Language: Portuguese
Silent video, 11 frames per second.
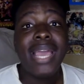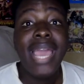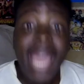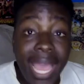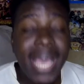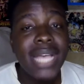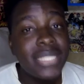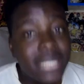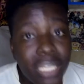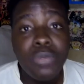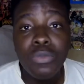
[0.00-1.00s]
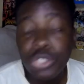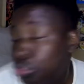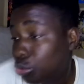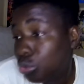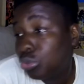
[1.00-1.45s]
É racismo
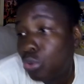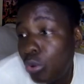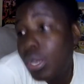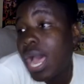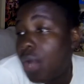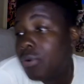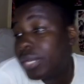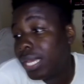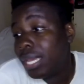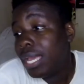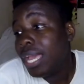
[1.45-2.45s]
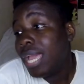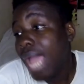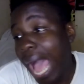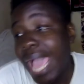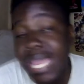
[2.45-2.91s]
estrutural que
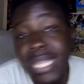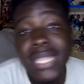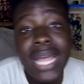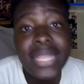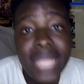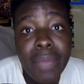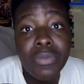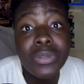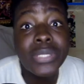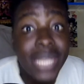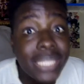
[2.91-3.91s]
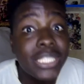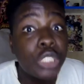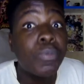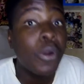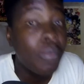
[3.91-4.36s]
ainda temos
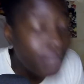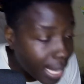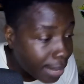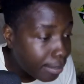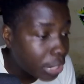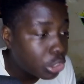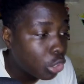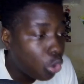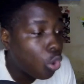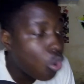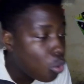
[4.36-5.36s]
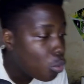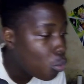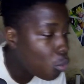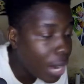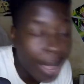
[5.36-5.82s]
esses problemas com
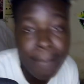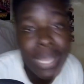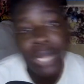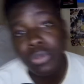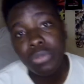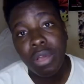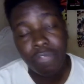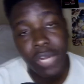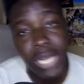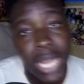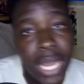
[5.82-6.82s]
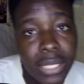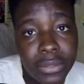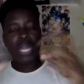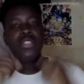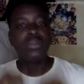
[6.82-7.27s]
o cabelo do
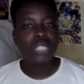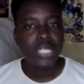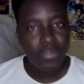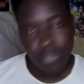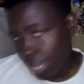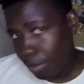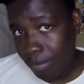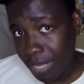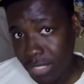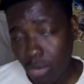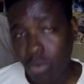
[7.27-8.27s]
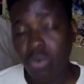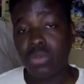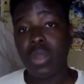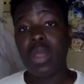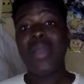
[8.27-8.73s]
africano. O grande objetivo da apropriação
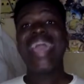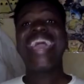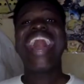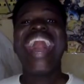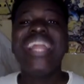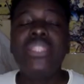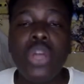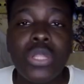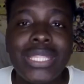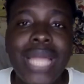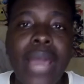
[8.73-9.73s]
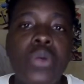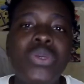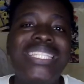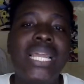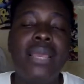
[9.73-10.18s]
cultural é adotar
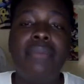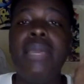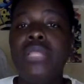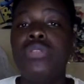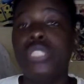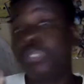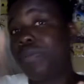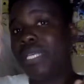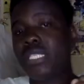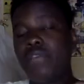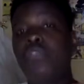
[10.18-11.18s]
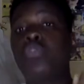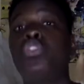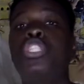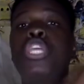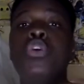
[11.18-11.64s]
os elementos
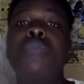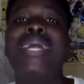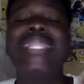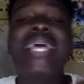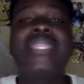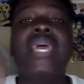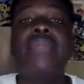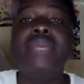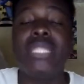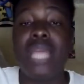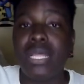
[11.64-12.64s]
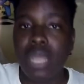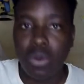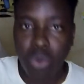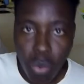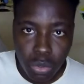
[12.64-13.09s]
específicos de uma determinada
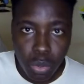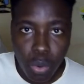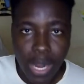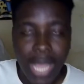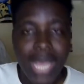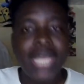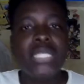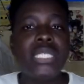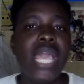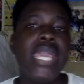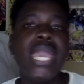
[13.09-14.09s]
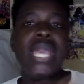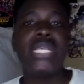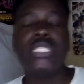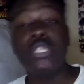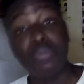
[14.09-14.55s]
cultura sem
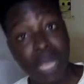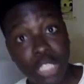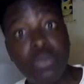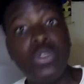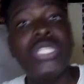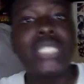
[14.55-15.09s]
esses mesmos